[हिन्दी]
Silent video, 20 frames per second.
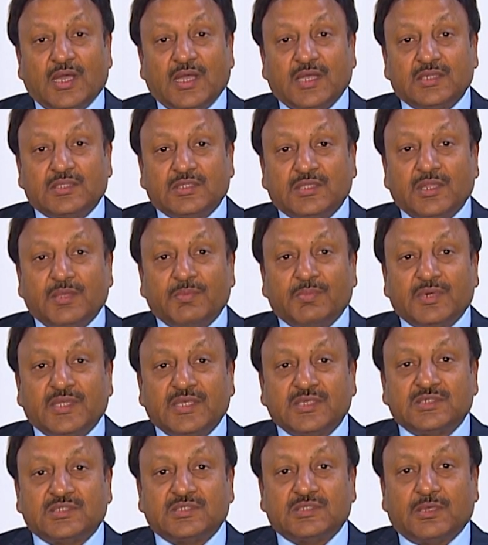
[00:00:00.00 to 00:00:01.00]
का इतने
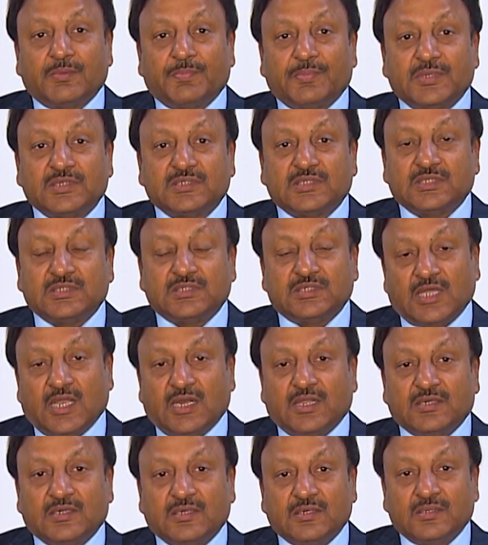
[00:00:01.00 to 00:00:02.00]
बड़े स्तर पर
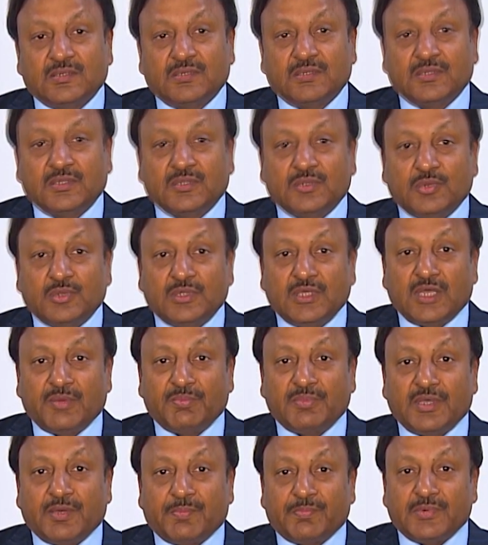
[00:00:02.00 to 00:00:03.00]
संचालन दुनिया
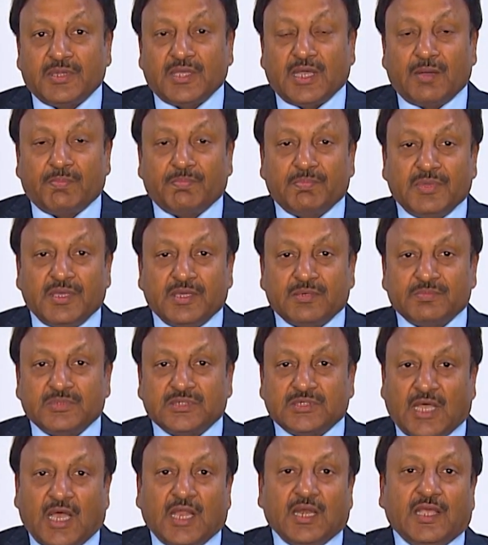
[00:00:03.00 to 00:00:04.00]
में अपने आप में एक
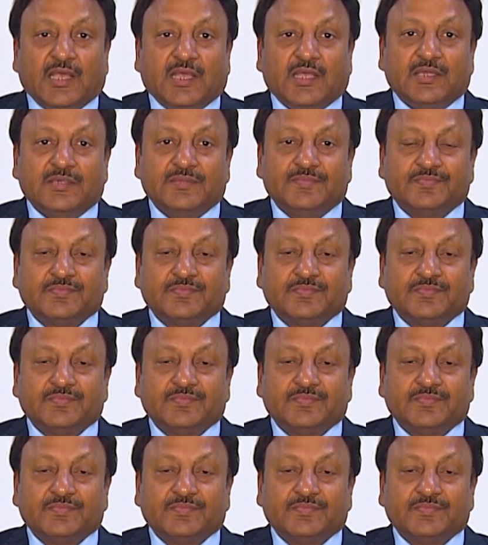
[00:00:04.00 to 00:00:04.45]
मिसाल है